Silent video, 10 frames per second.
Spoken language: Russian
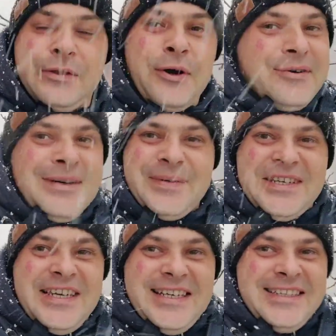Ну
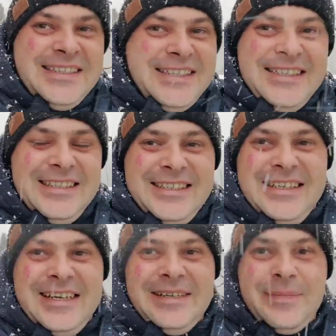вообще,
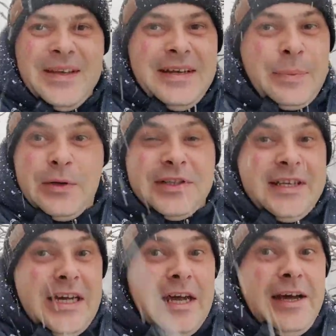
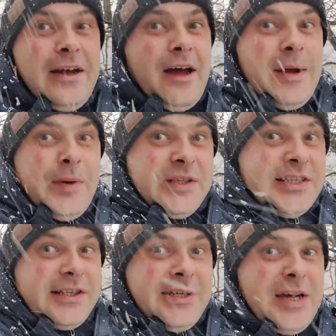просто э,
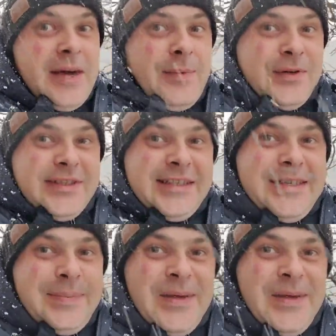эмоции, эмоции